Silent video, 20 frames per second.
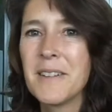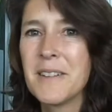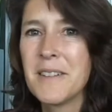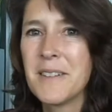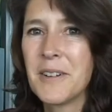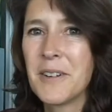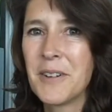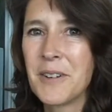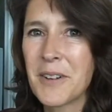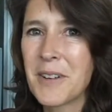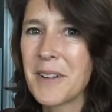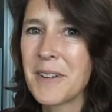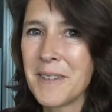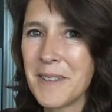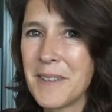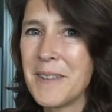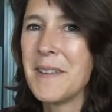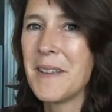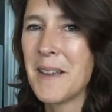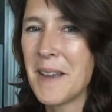donc
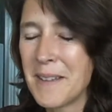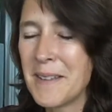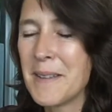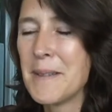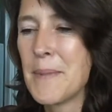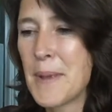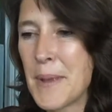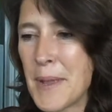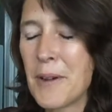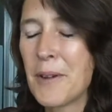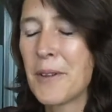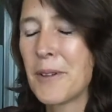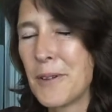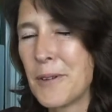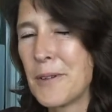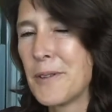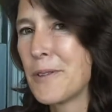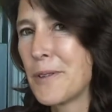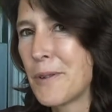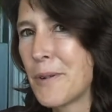c'était un des meilleurs
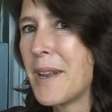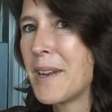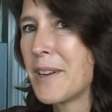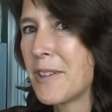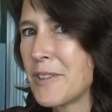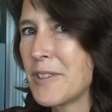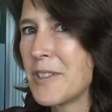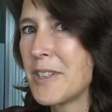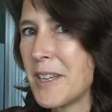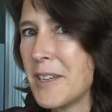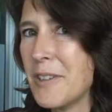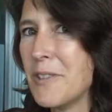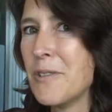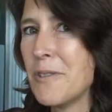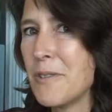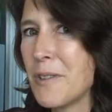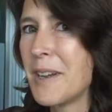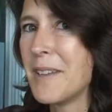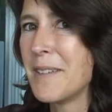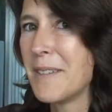Noëls que j'ai
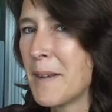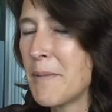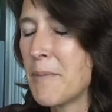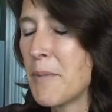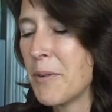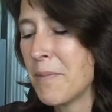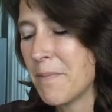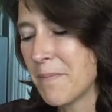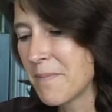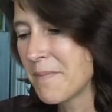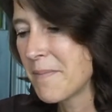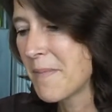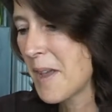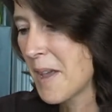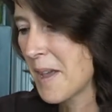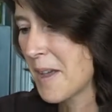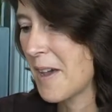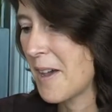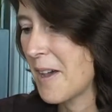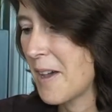eu récemment,
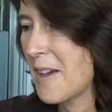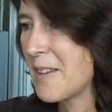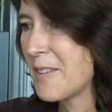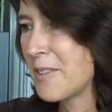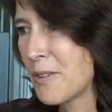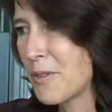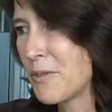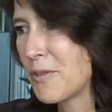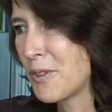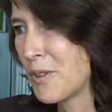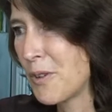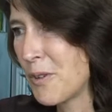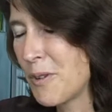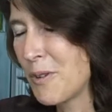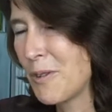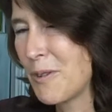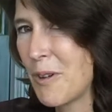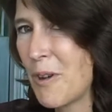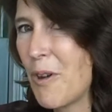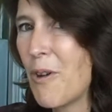sauf ce
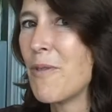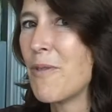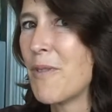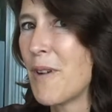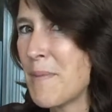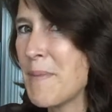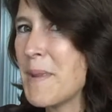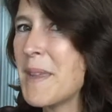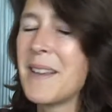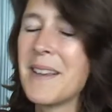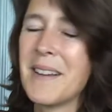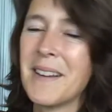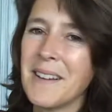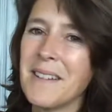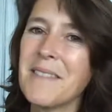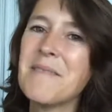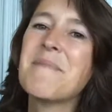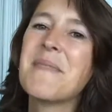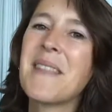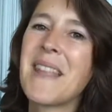en famille.
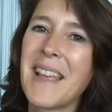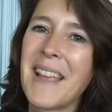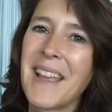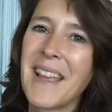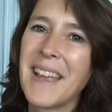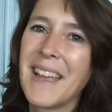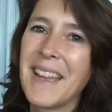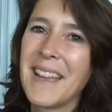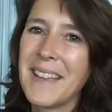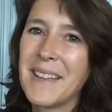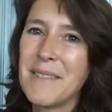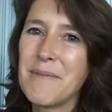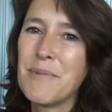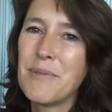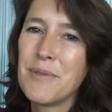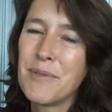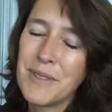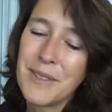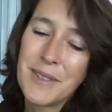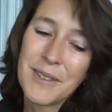Hein. Et
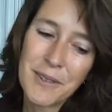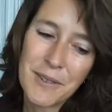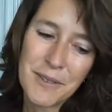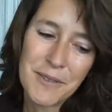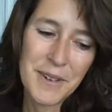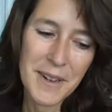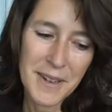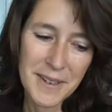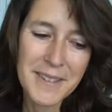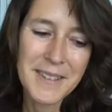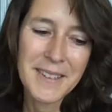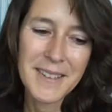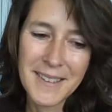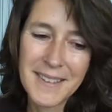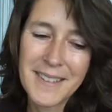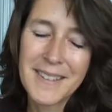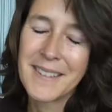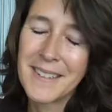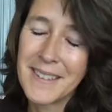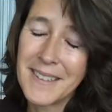puis, enfin,
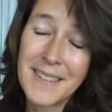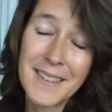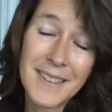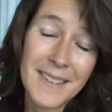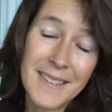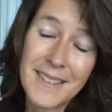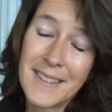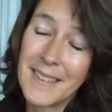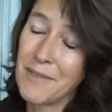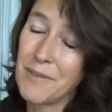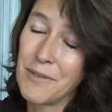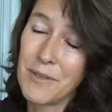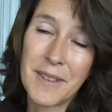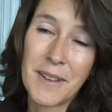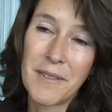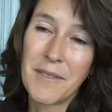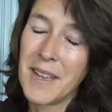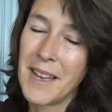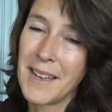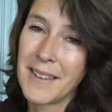c'est,
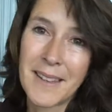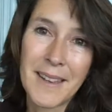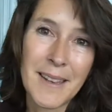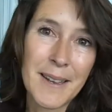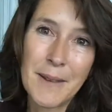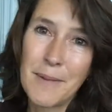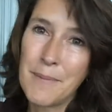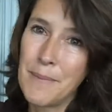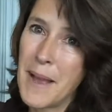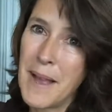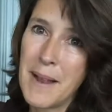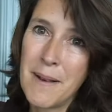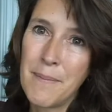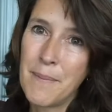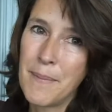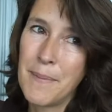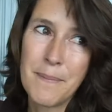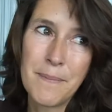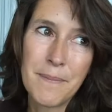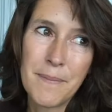vous avez un très bel
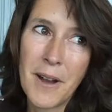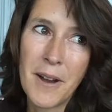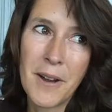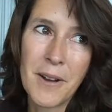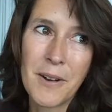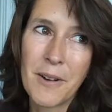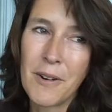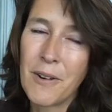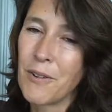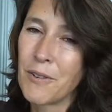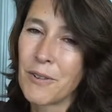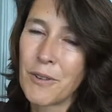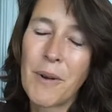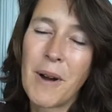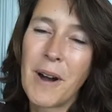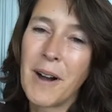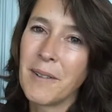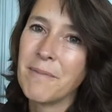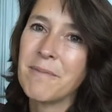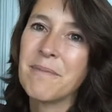euh,
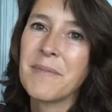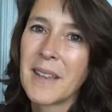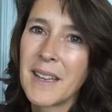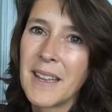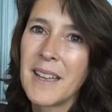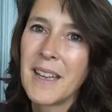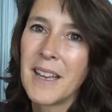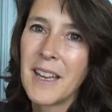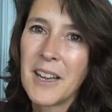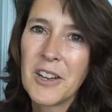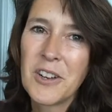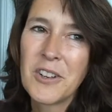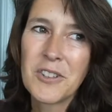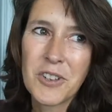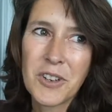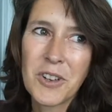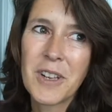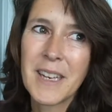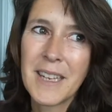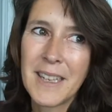endroit. Euh,
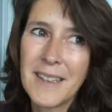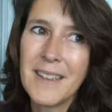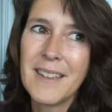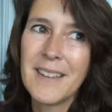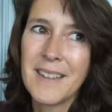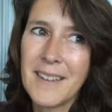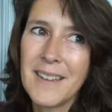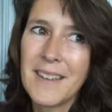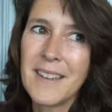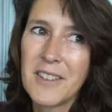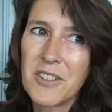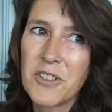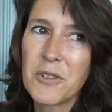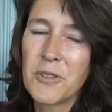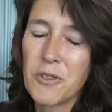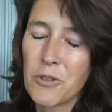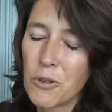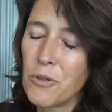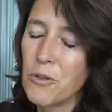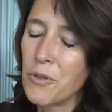je connais et
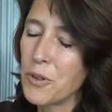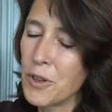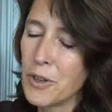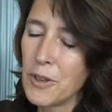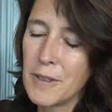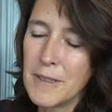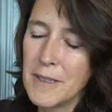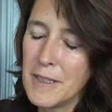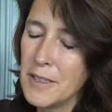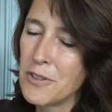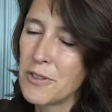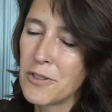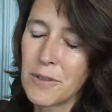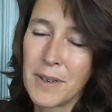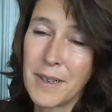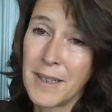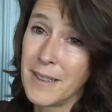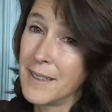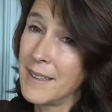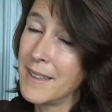je trouve que
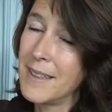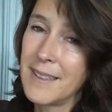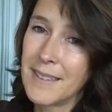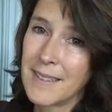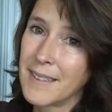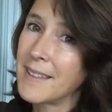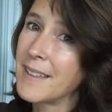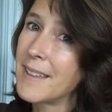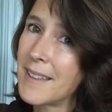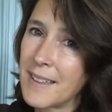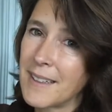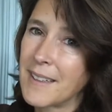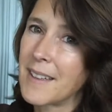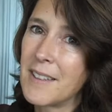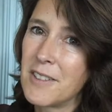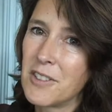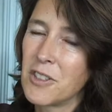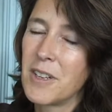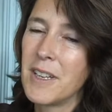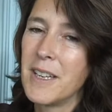Dijon est, très
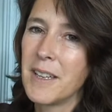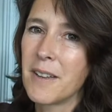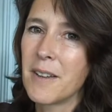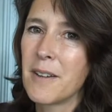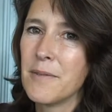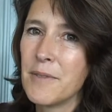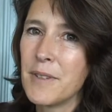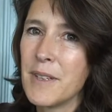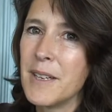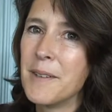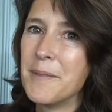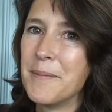très jolie comme ville.